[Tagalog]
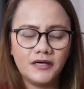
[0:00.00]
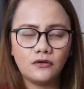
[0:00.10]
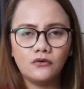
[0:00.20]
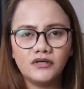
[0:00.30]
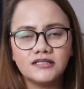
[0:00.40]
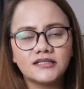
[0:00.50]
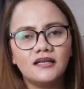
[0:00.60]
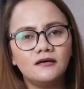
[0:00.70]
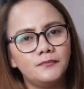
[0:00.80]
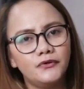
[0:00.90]
Pero kung isa
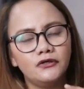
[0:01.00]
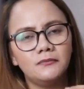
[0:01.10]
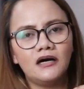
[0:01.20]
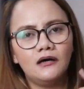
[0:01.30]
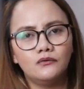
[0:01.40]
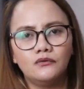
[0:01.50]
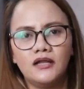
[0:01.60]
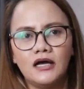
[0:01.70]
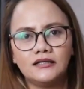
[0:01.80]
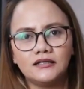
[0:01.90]
lang po yung
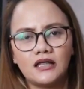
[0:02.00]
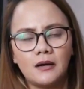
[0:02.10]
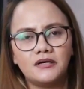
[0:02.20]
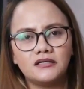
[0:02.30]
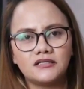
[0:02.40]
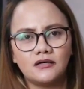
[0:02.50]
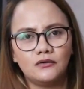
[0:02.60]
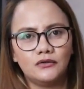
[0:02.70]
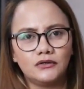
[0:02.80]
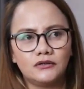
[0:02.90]
makahula ng tamang
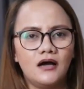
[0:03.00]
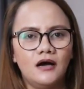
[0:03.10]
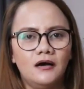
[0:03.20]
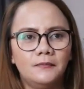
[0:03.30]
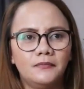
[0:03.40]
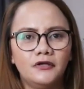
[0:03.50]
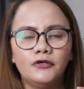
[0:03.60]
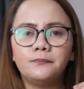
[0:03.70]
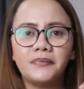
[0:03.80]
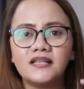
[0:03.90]
sagot, um,
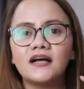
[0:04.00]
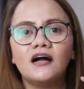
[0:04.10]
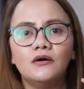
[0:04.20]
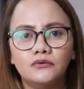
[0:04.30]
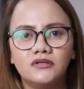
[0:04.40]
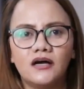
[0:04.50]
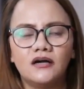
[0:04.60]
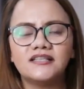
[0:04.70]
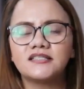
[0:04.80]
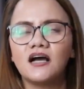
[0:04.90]
yung pinakauna,
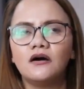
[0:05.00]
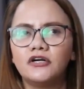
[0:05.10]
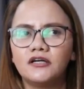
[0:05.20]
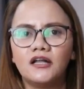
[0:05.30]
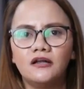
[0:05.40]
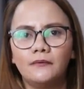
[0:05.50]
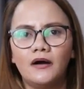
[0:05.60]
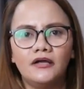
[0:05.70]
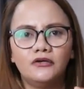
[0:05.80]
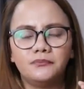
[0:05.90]
isa or
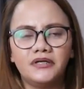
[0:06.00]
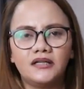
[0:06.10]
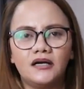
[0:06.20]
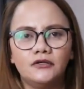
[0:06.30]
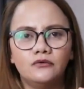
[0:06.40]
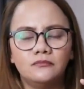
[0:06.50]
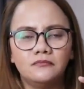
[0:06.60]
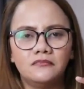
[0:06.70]
dalawa yung, pina, yung